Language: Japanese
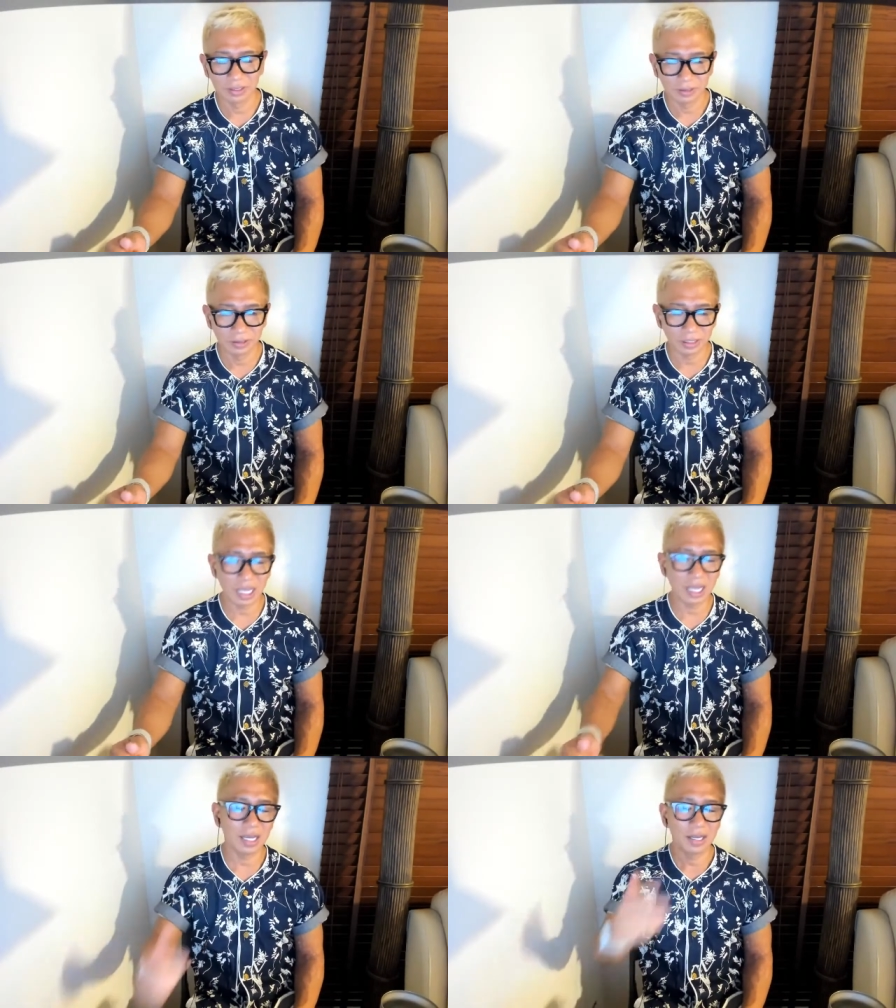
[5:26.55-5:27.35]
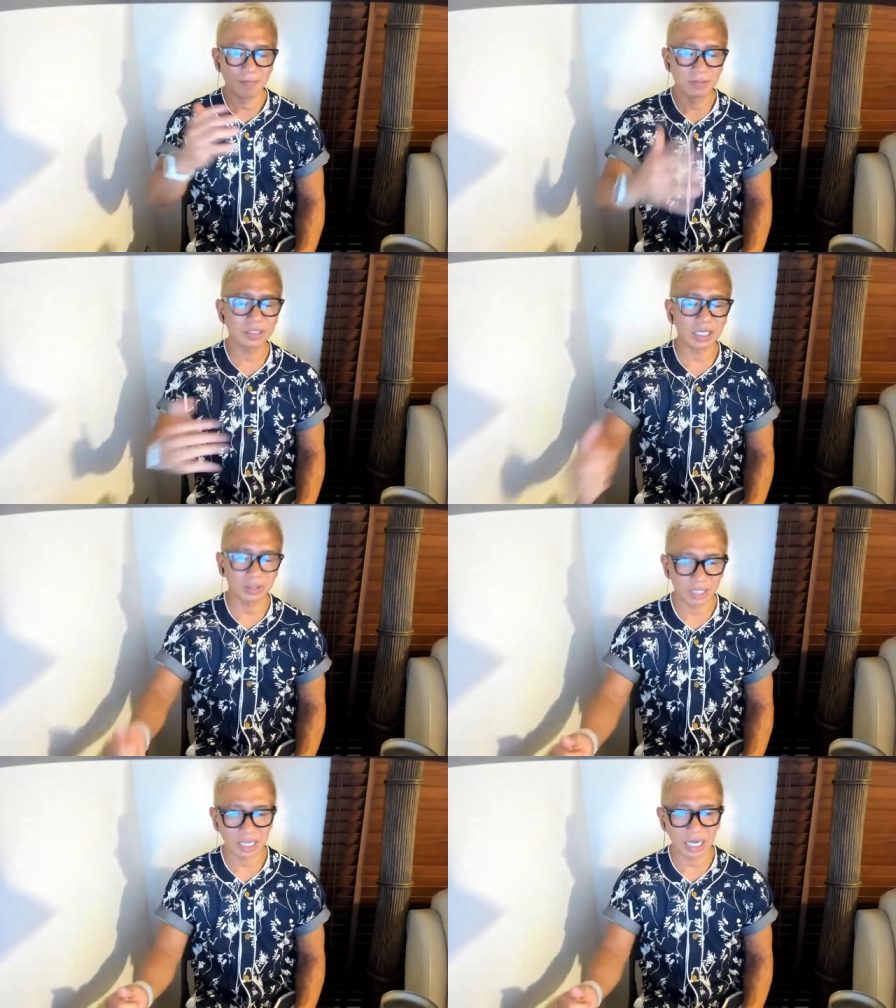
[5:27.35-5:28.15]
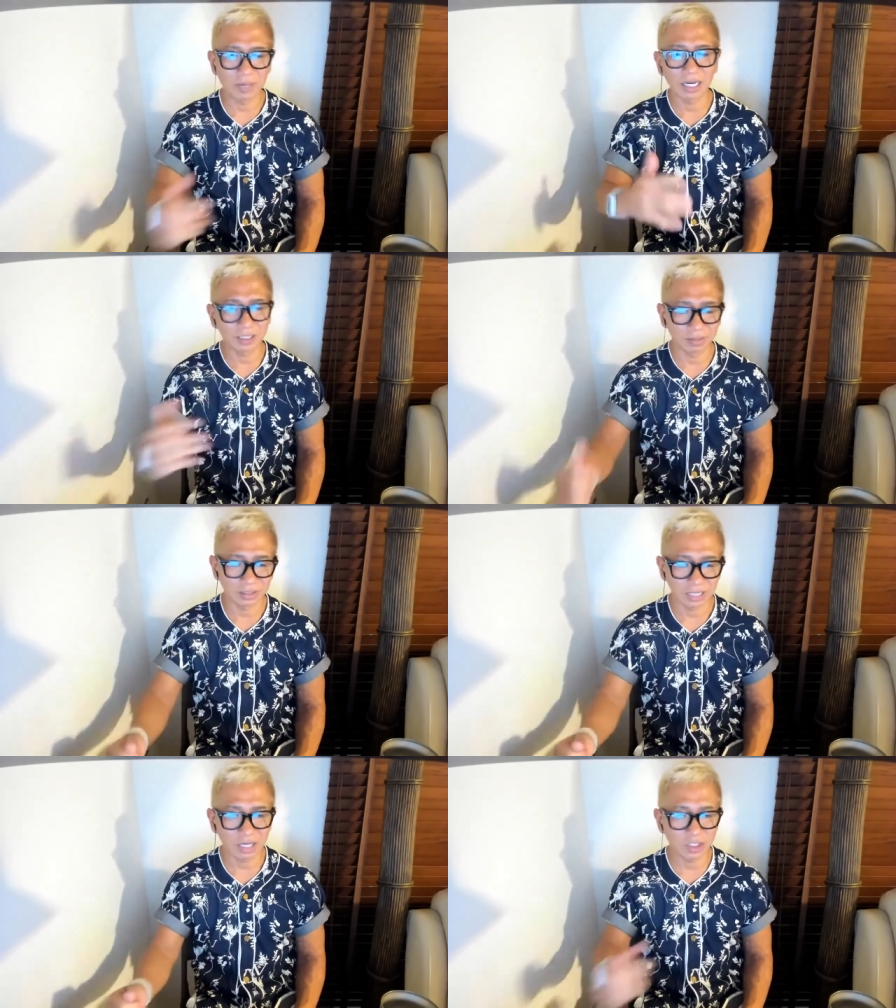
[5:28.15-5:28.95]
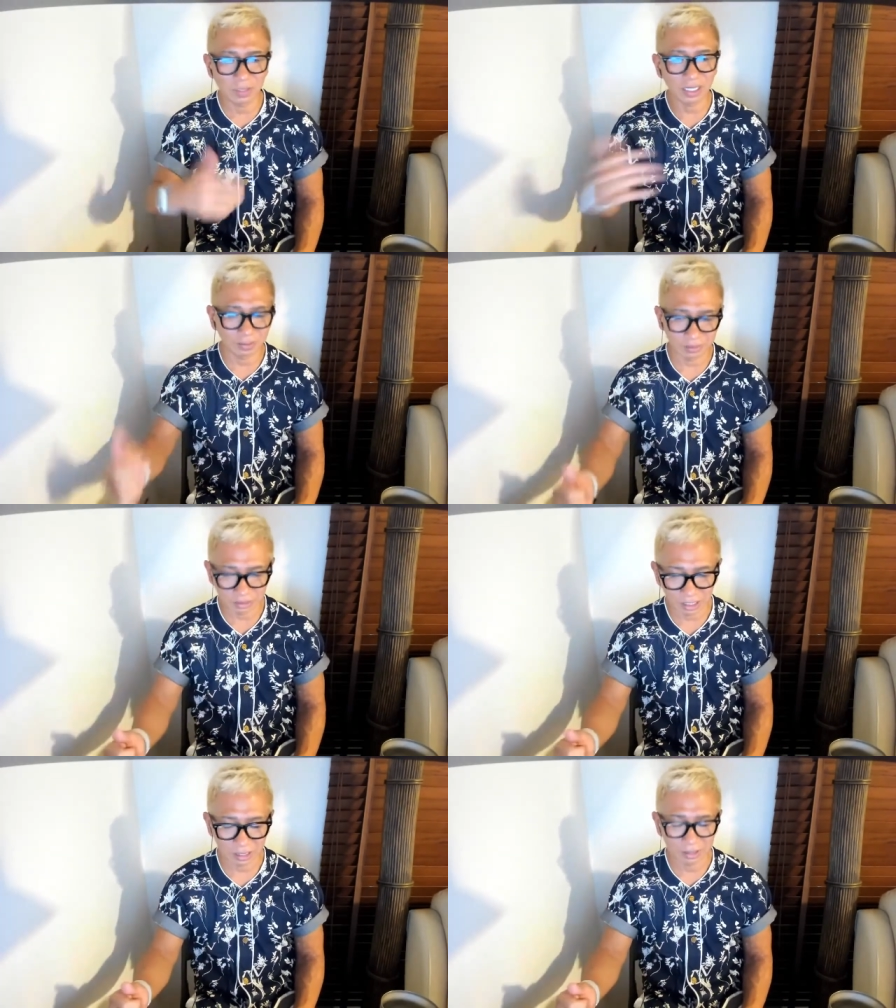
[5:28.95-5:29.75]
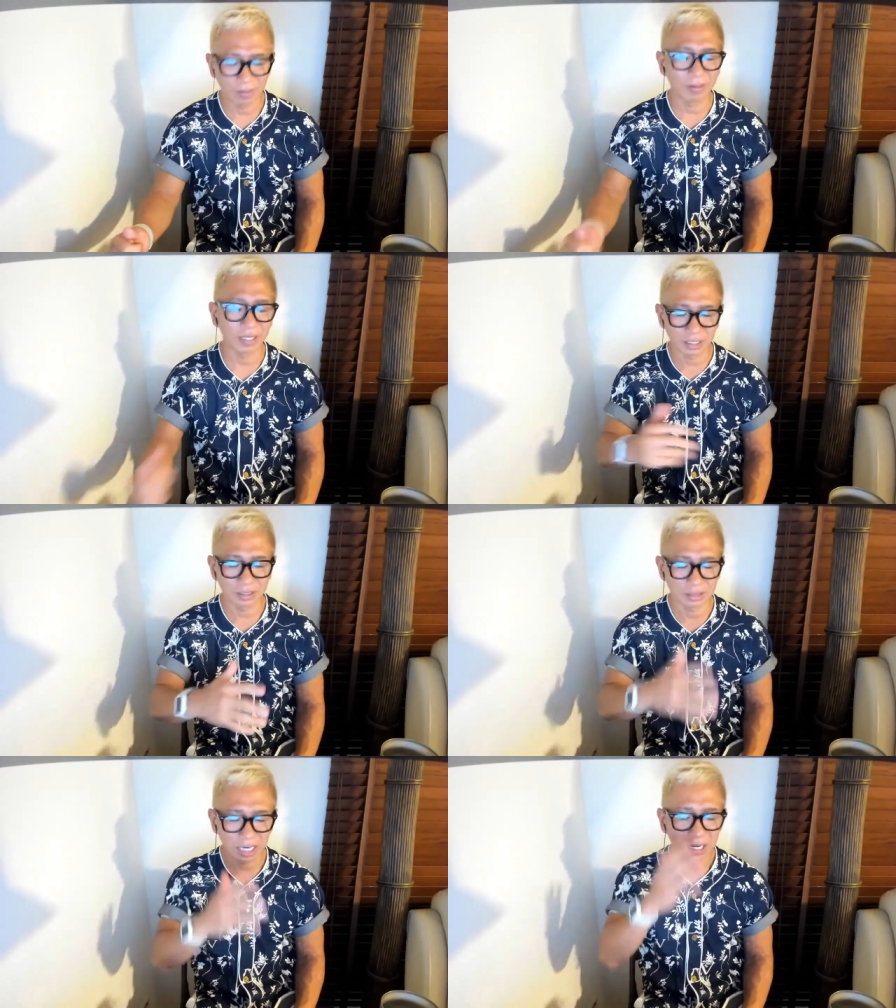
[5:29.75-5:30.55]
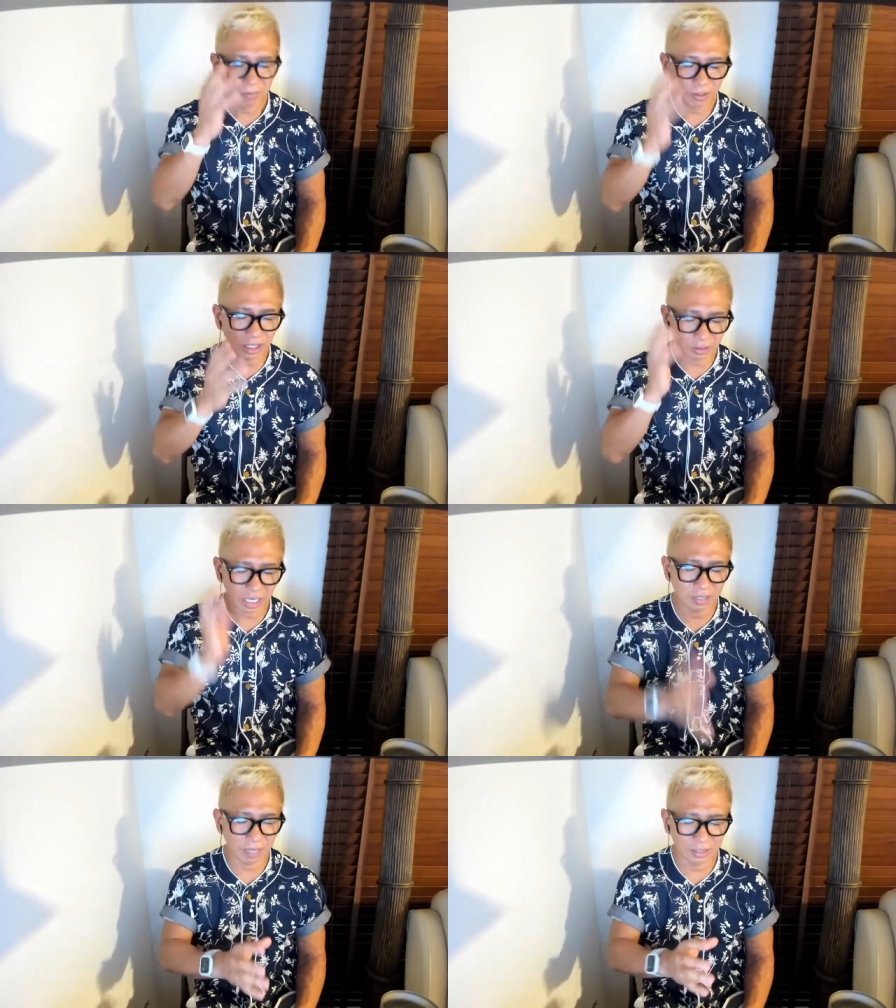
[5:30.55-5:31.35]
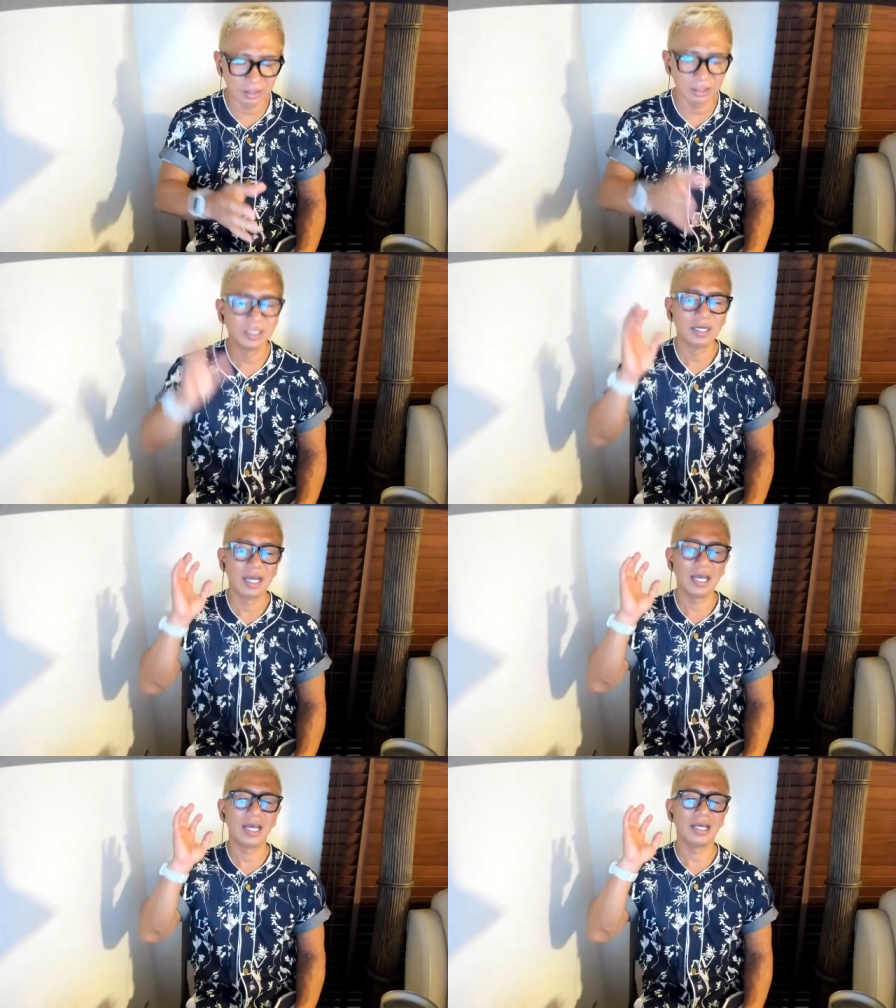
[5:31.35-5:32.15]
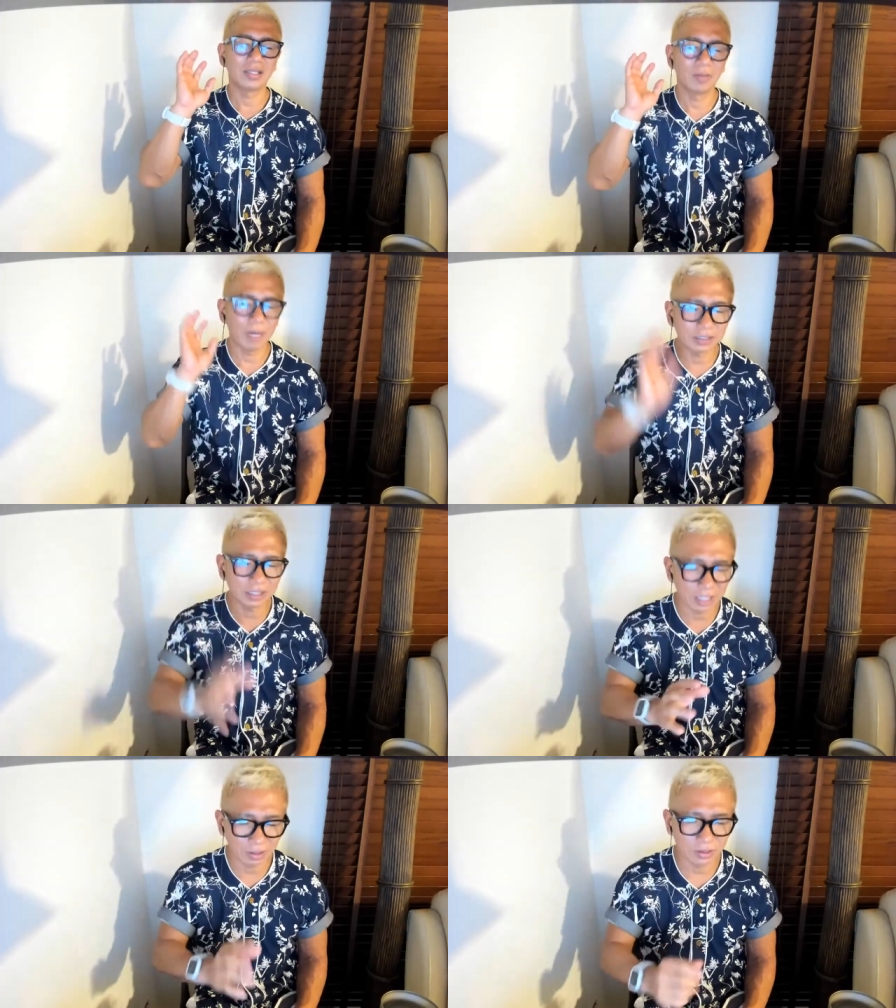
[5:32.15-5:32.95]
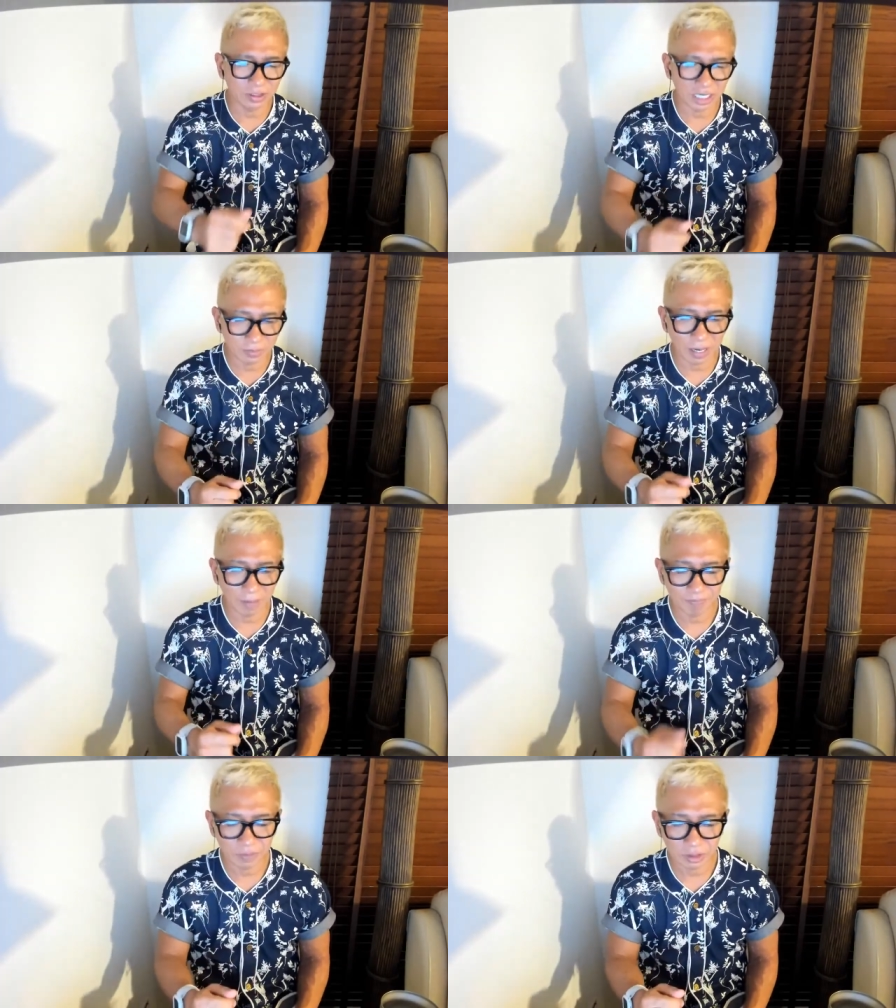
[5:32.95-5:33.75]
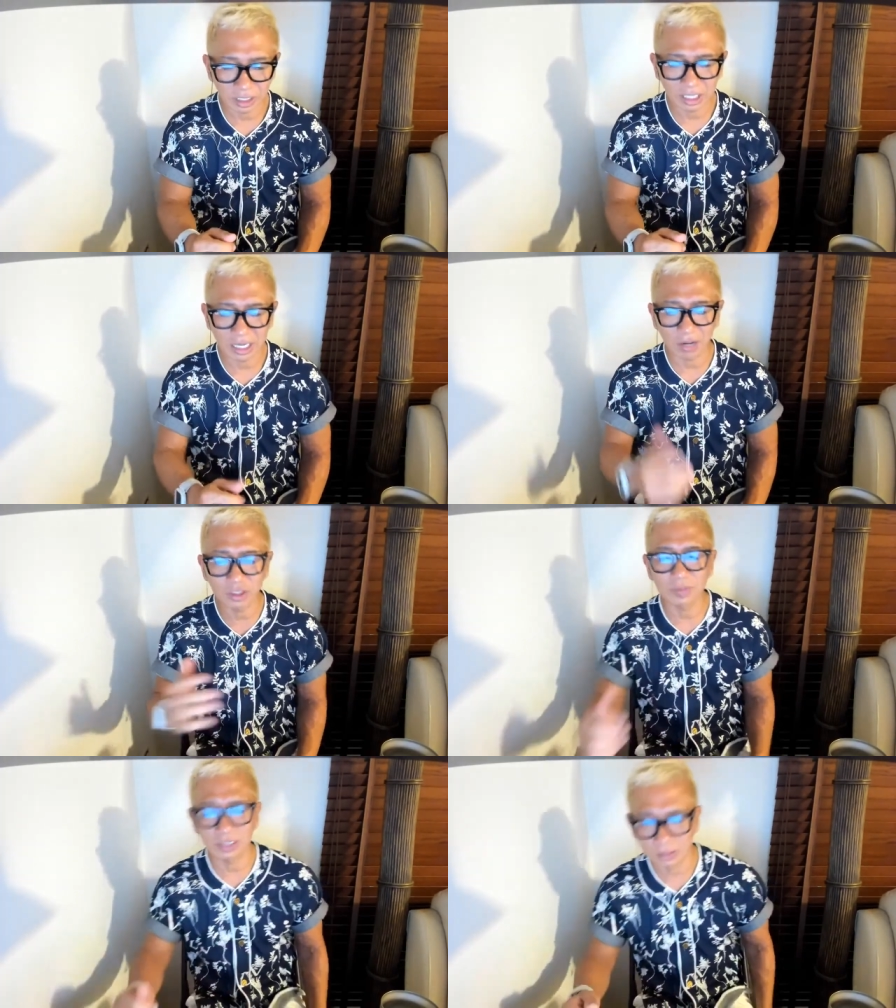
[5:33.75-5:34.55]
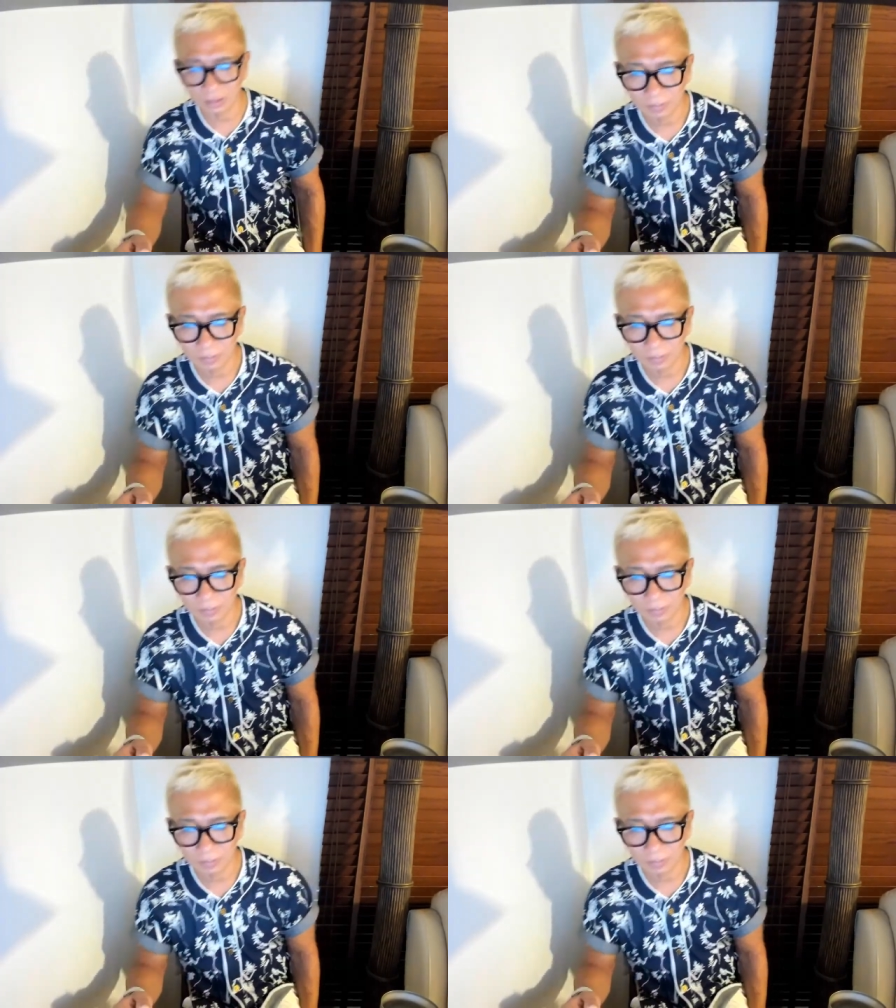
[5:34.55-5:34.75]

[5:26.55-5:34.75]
うん。で、プーケットでひゃくまん買ってるわけです。ひゃくごじゅうまん買ってるわけです。じゃあ、今まで。じゃあ、プーケットひゃくまん、えっと、パーソナルでよんじゅうはちまん。それだけでひゃくごじゅうまんですよ。